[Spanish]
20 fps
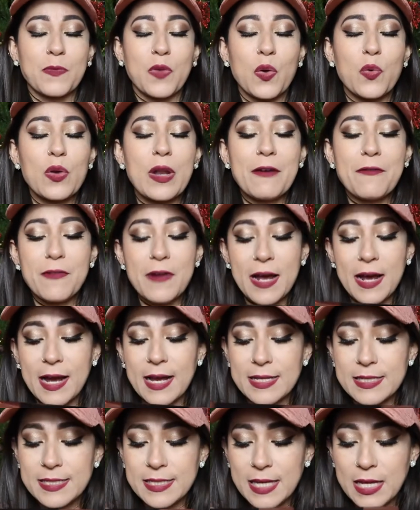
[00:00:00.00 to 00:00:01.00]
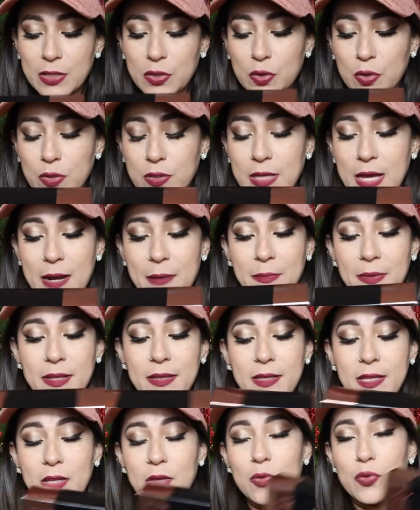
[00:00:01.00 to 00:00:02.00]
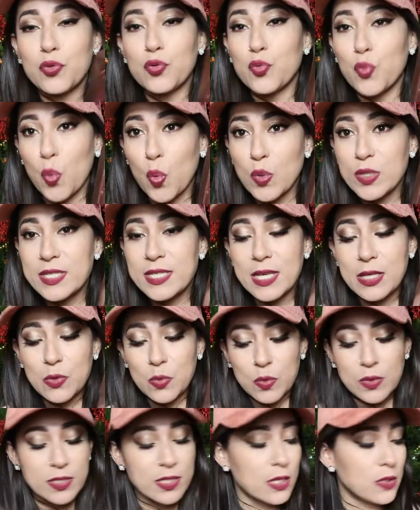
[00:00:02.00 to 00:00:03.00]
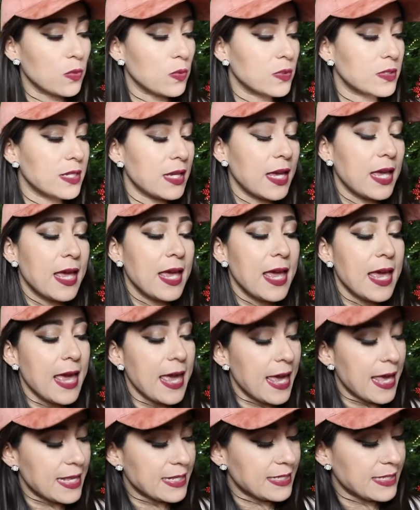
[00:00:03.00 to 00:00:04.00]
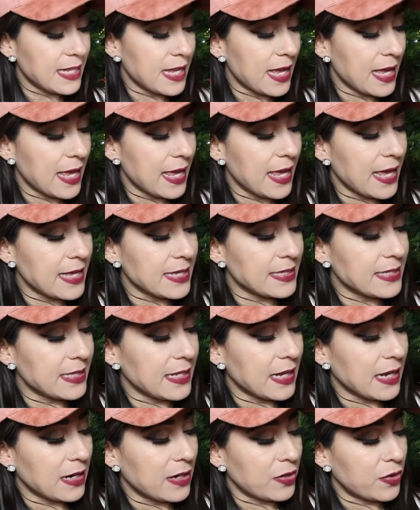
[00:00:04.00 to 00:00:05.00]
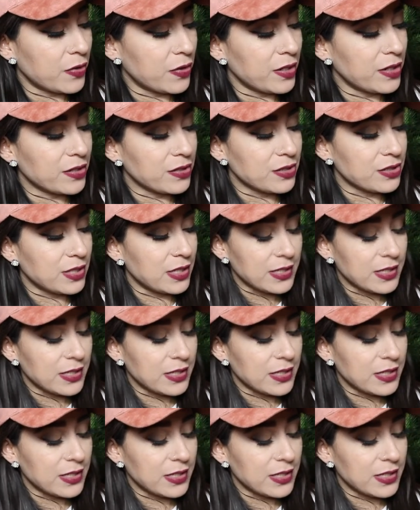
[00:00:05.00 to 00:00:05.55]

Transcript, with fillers: una fragancia totalmente dulce, dulce, dulce. Esta es la Noir